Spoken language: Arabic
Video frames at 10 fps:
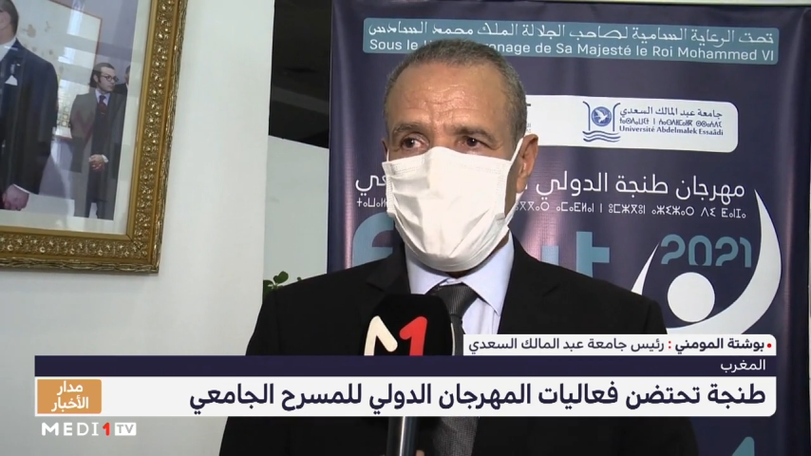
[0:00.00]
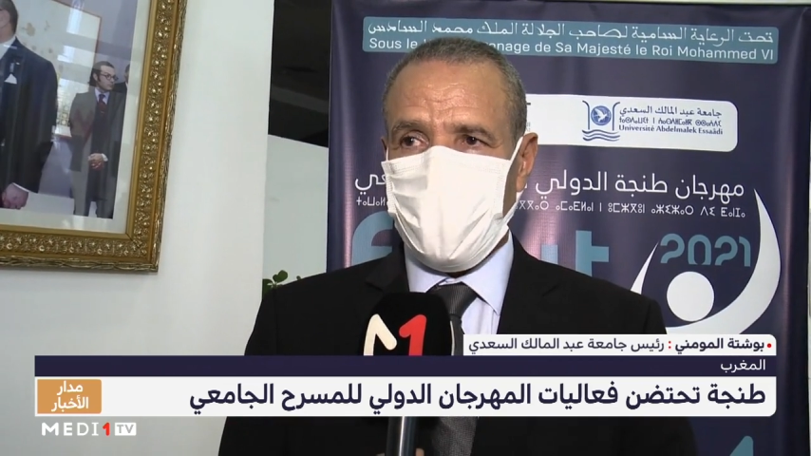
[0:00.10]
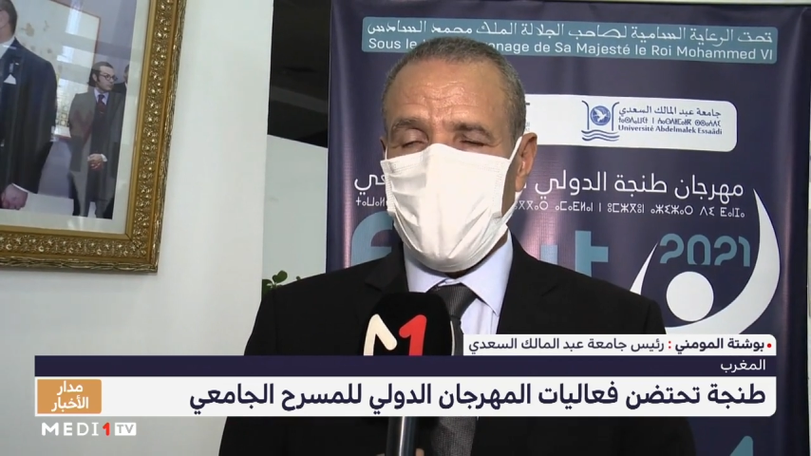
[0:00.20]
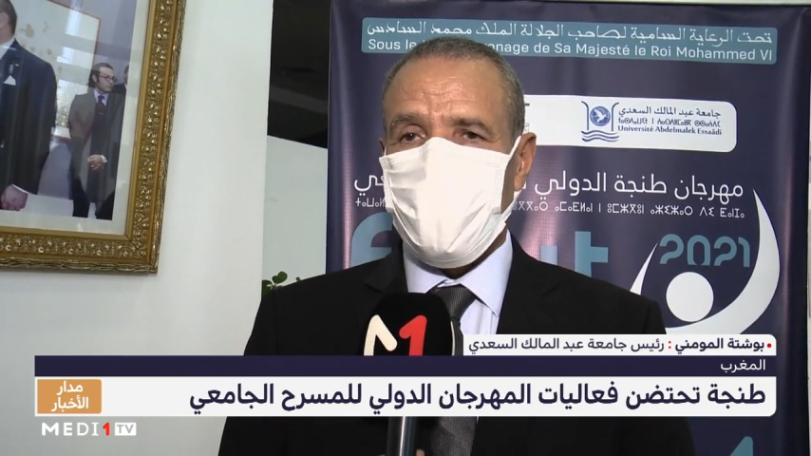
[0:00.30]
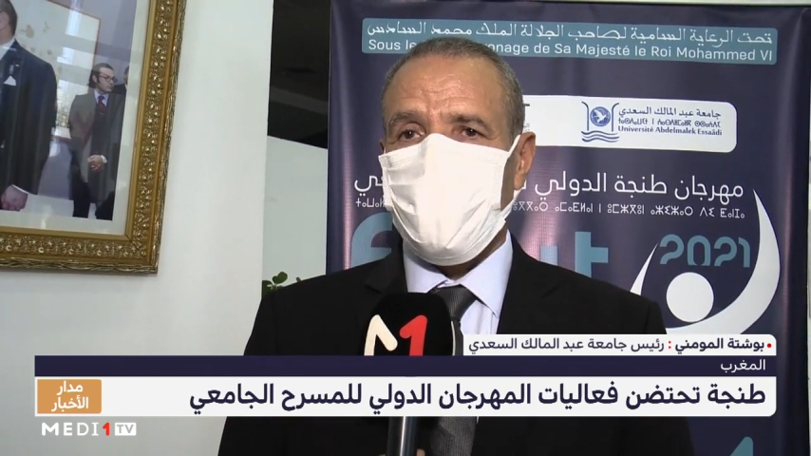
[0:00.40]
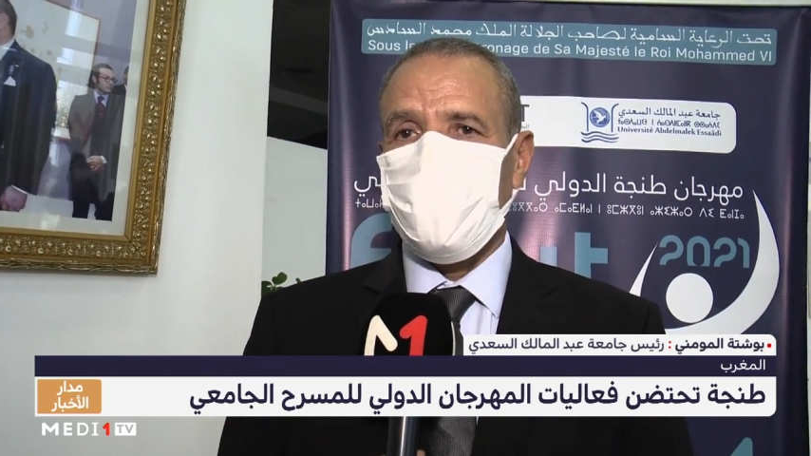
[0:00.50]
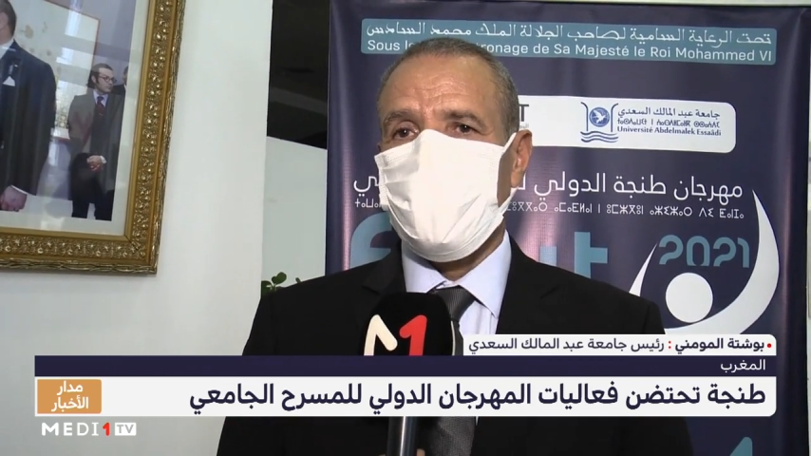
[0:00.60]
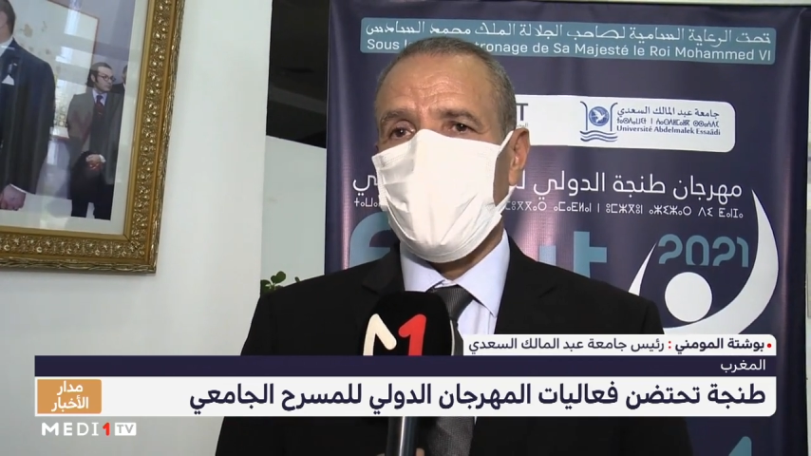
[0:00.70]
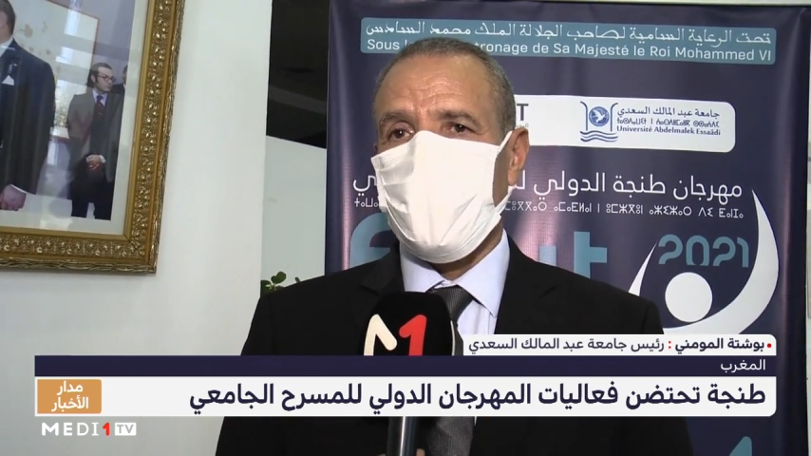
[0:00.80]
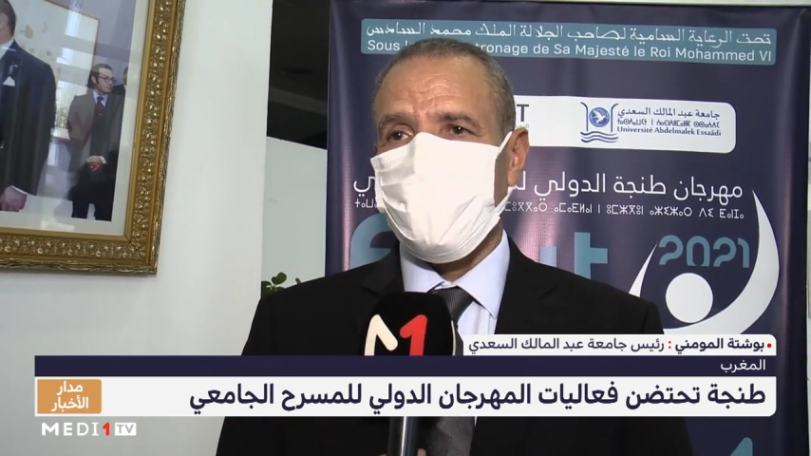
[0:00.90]
تلاقح
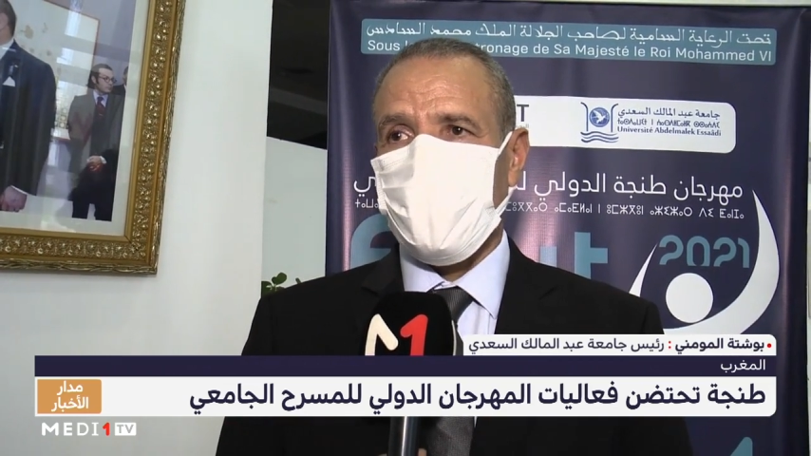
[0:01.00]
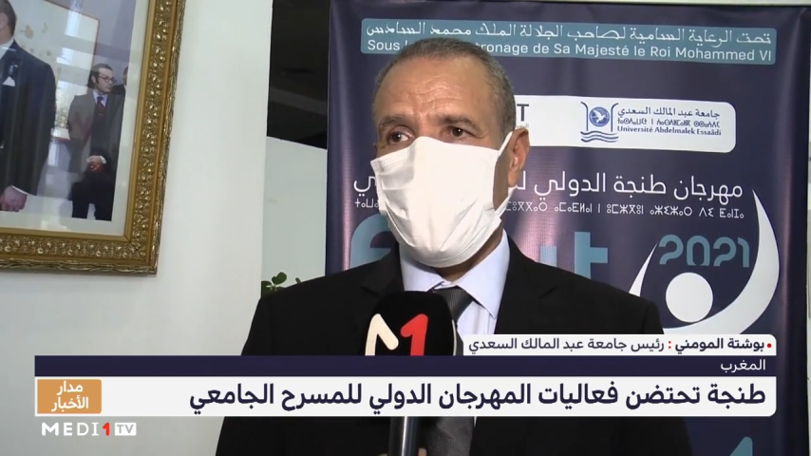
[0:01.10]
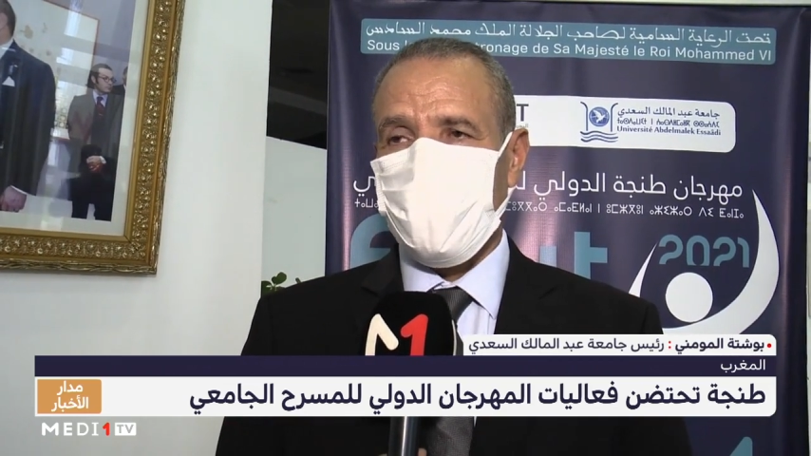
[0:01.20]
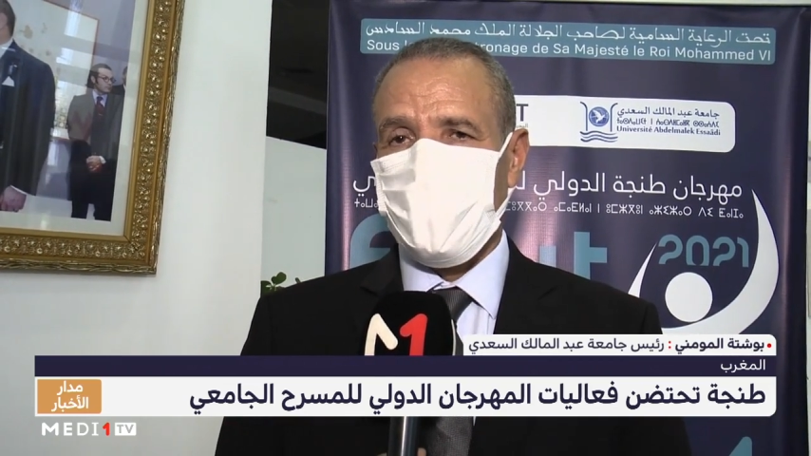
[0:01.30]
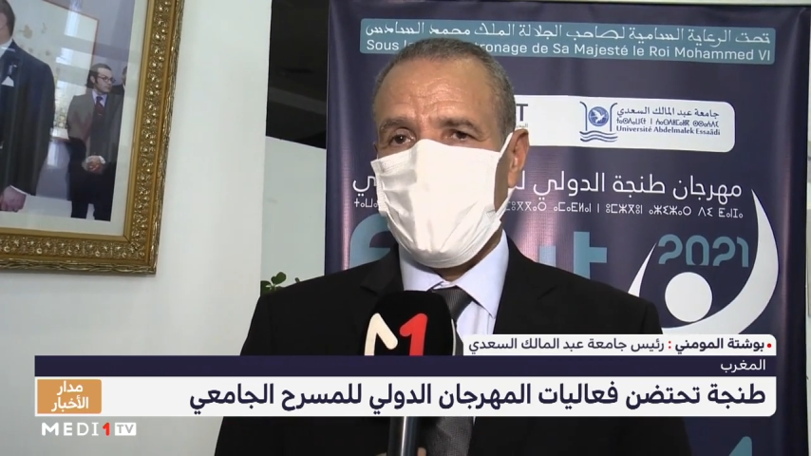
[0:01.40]
ديال الافكار